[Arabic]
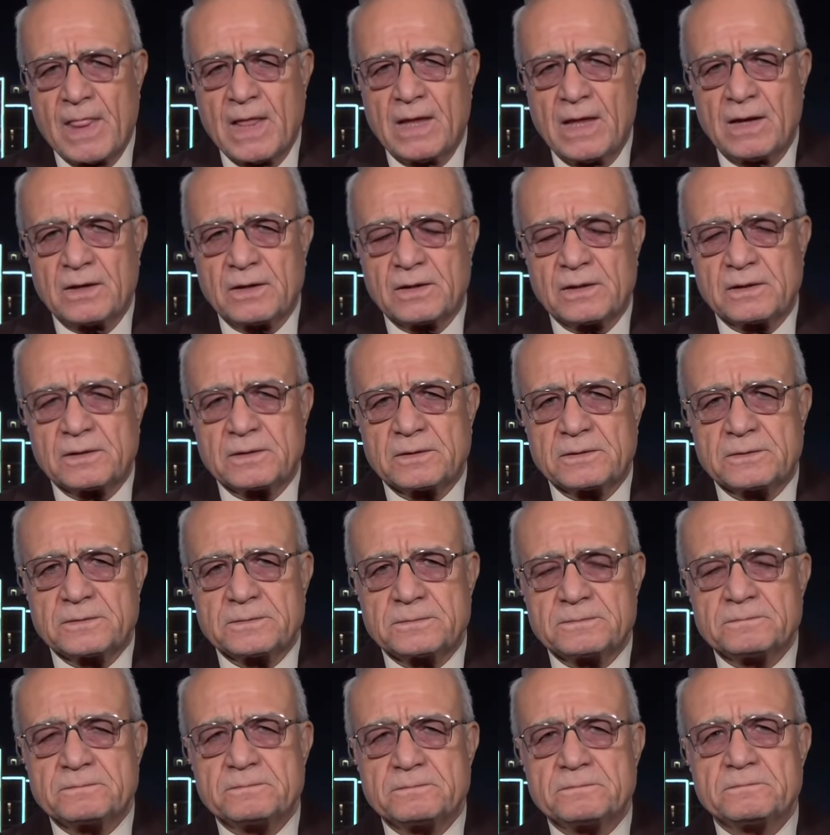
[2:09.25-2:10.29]
هسه
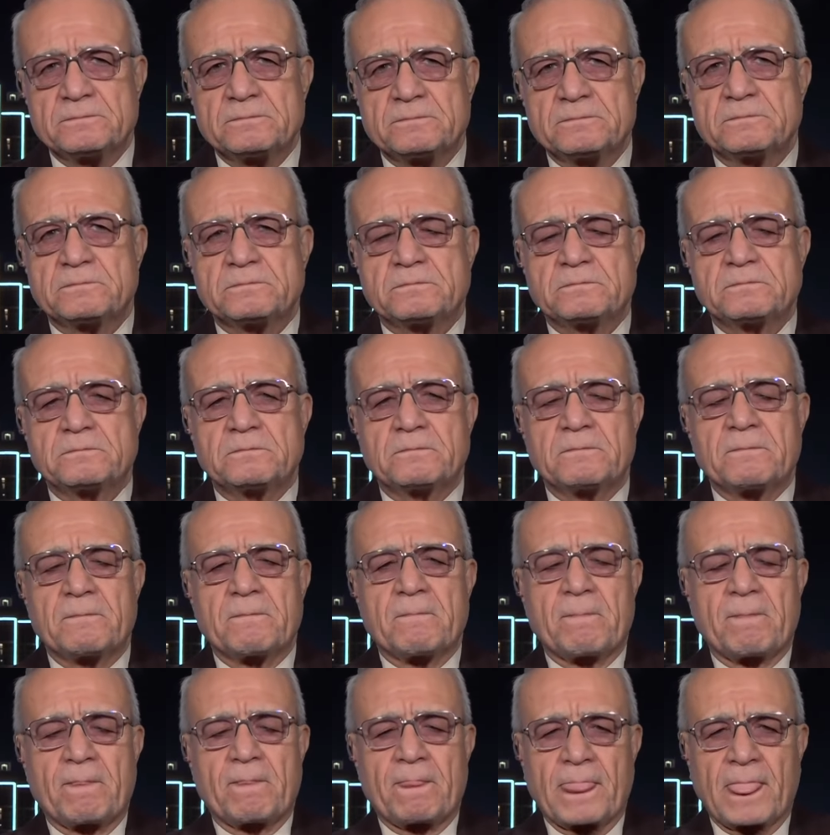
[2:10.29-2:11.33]
الكفلاء من هم؟
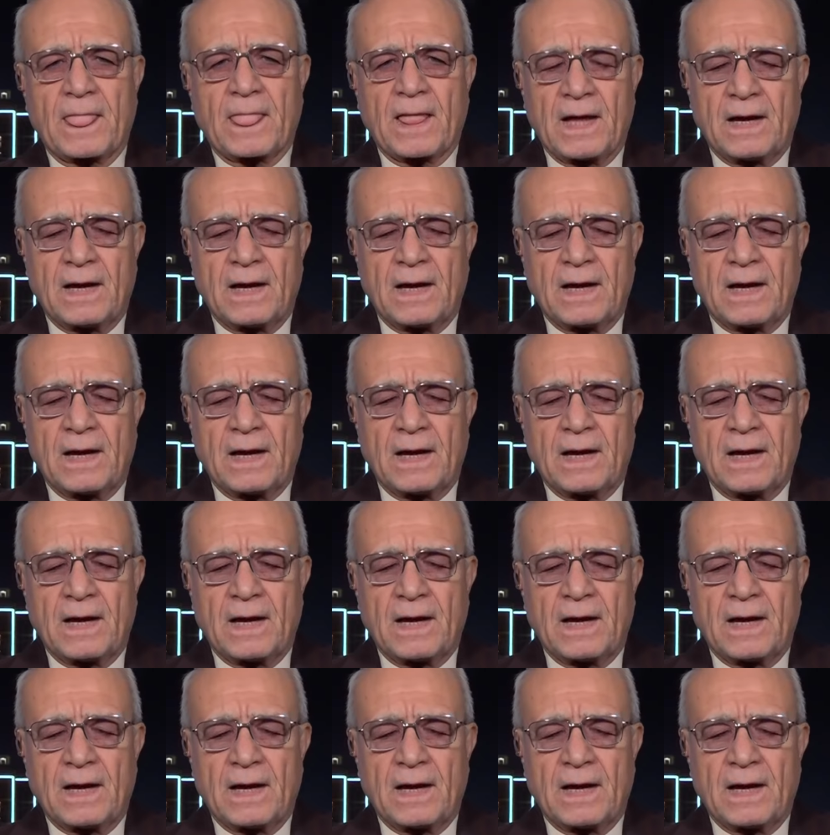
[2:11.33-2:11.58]
كفلاء